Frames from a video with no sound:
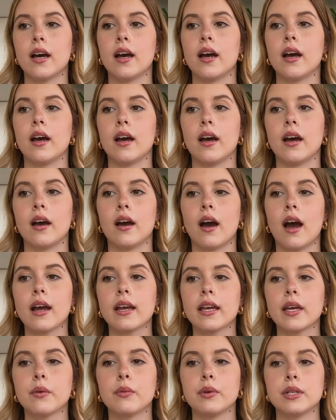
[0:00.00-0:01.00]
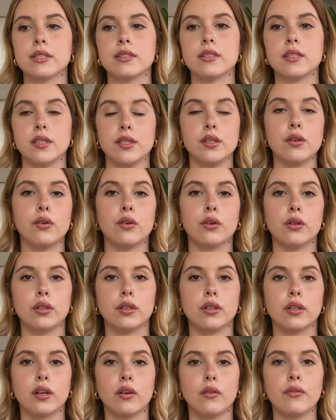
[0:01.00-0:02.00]
anche questi, io
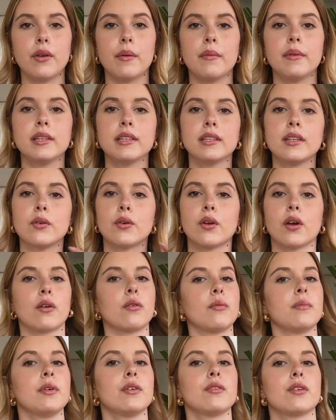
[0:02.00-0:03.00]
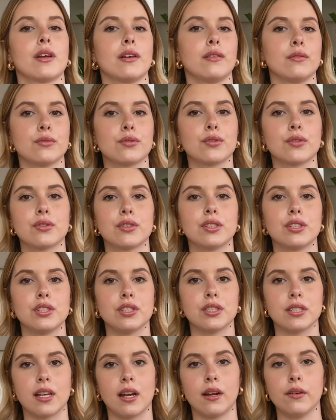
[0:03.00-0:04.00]
eh, ovviamente ora come ora non so se
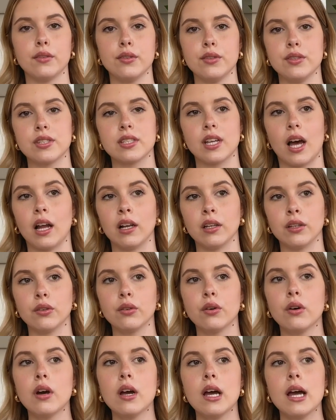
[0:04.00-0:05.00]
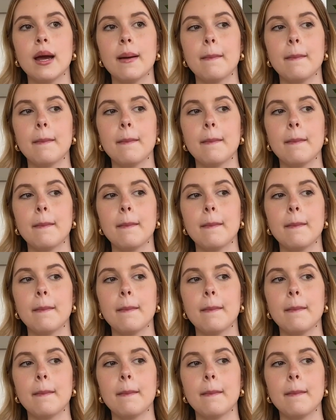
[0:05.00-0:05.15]
ci saranno in saldo,